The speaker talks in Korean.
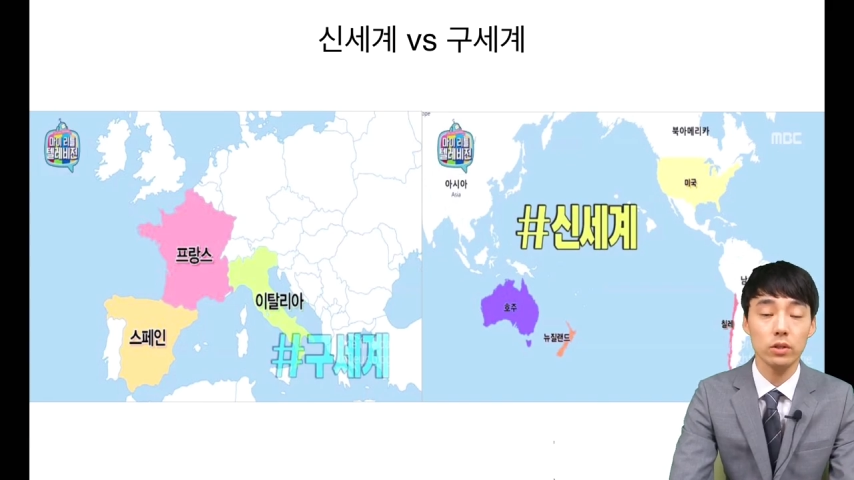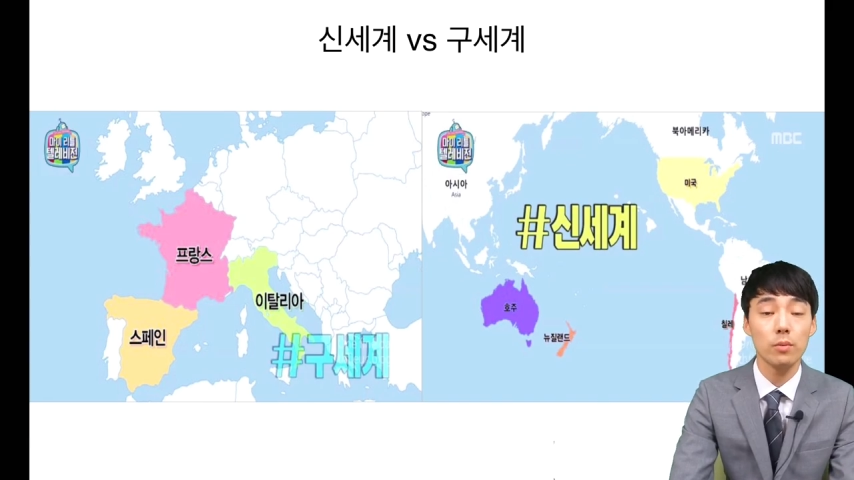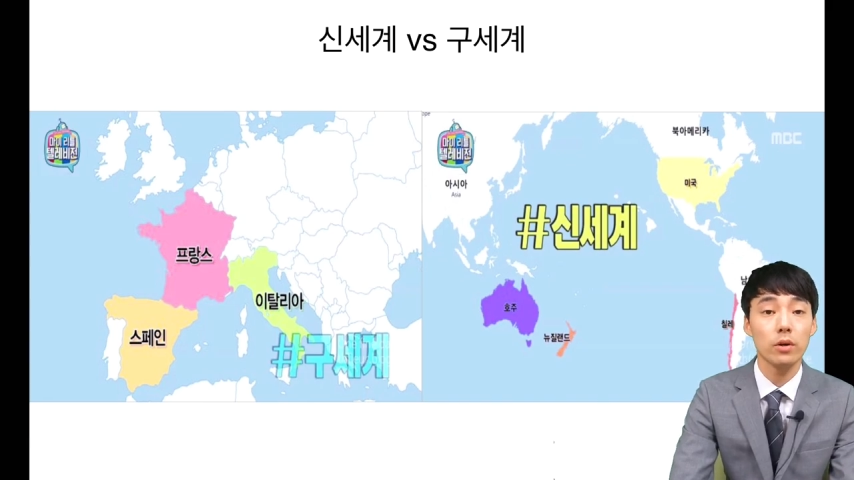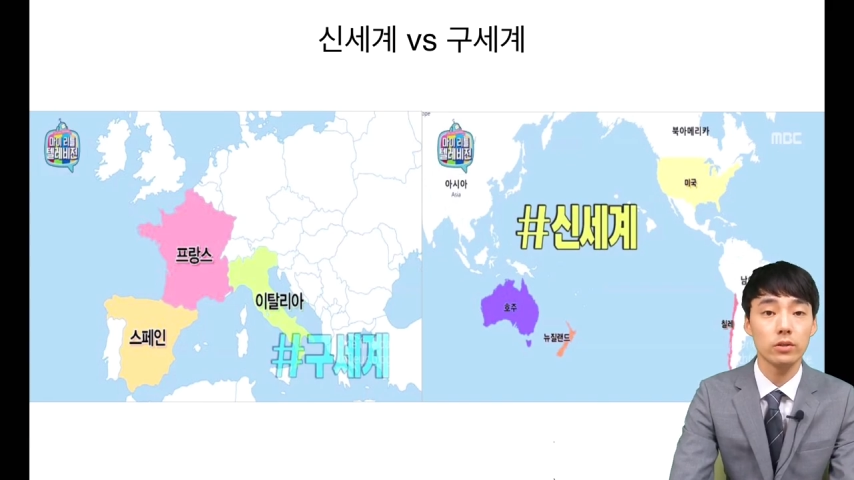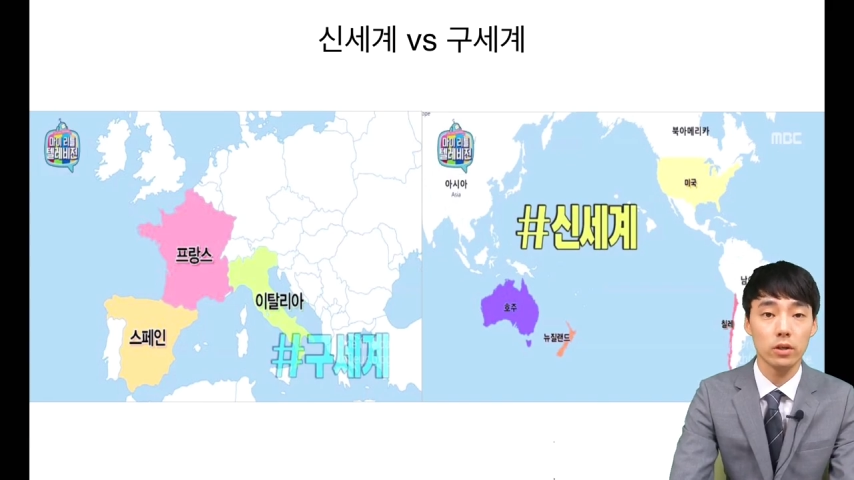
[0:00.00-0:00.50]

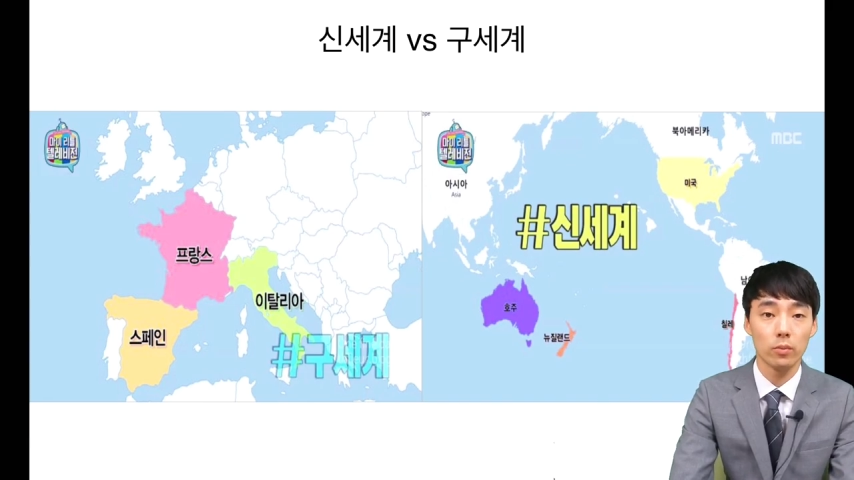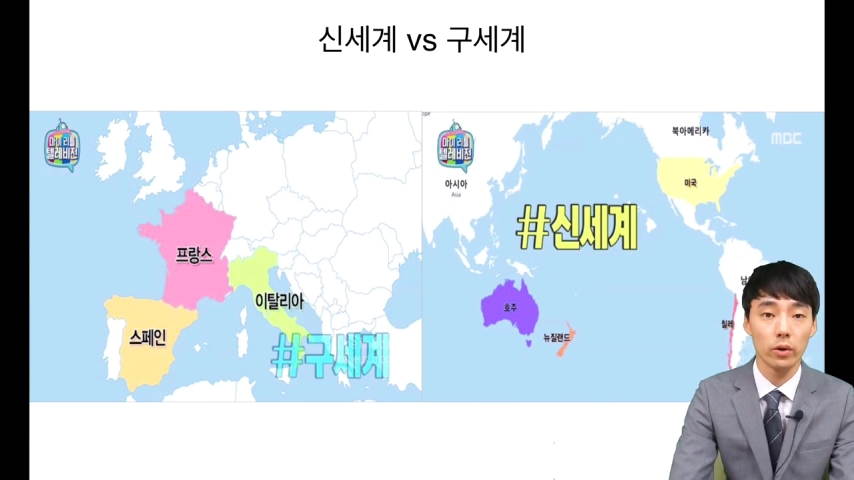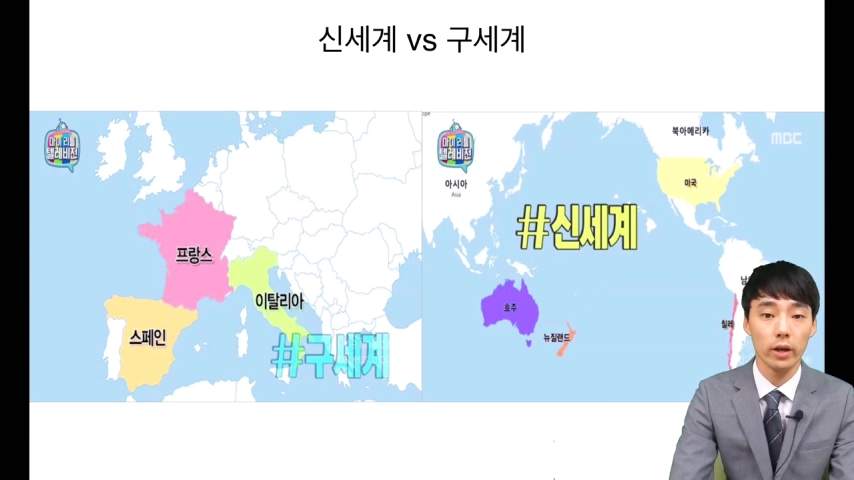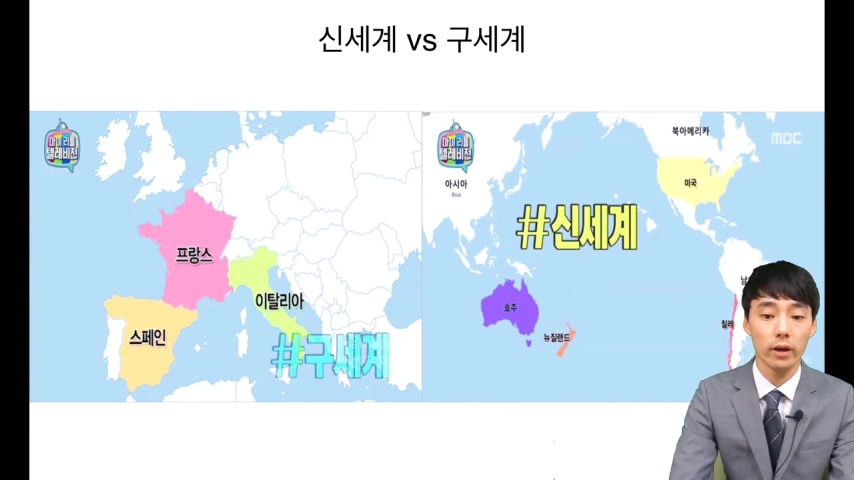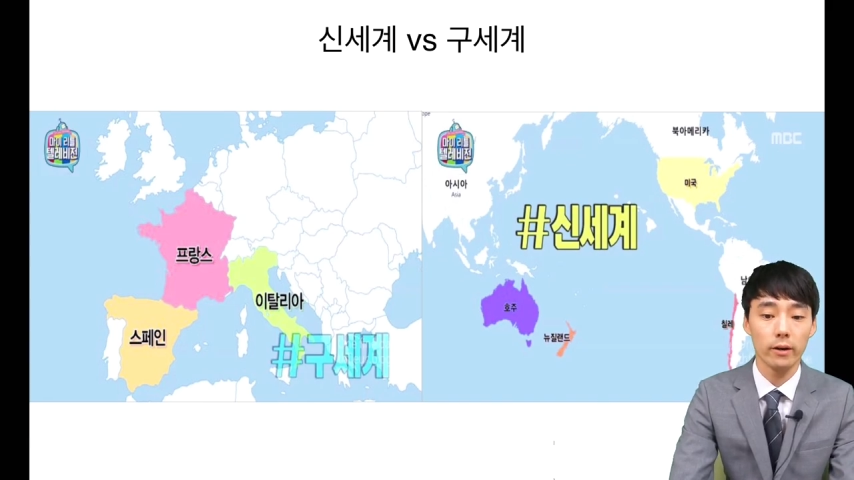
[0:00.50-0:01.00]
설명을
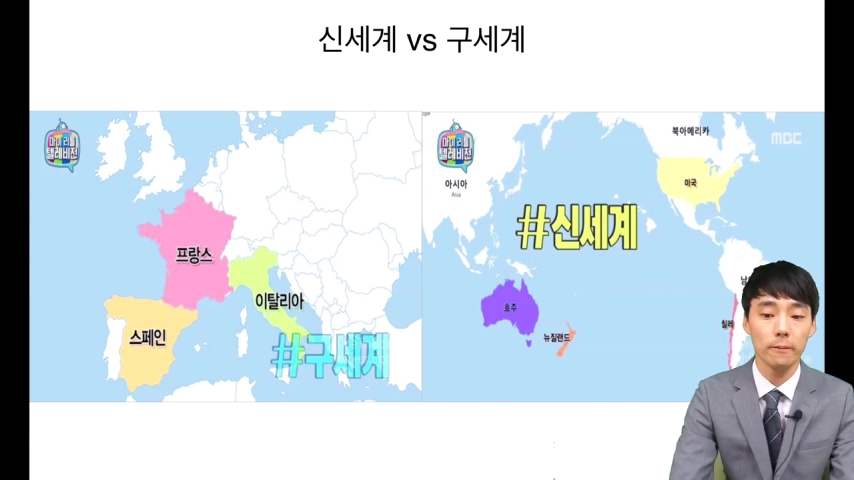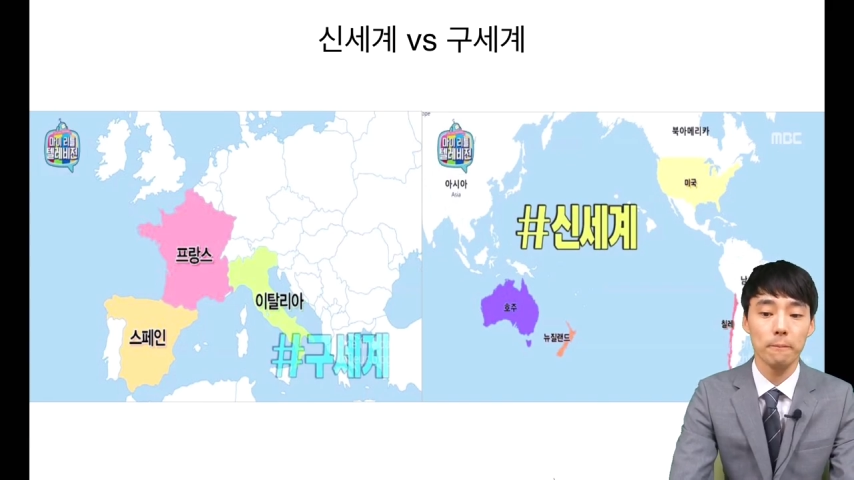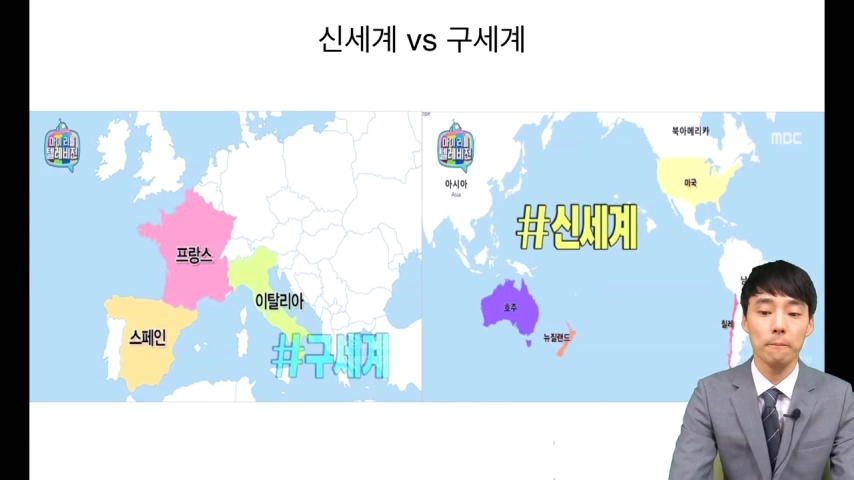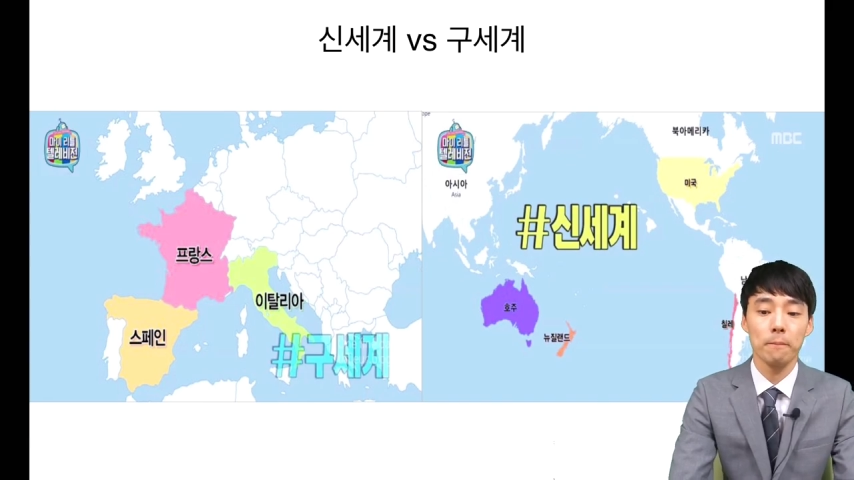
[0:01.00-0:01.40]
드려볼게요.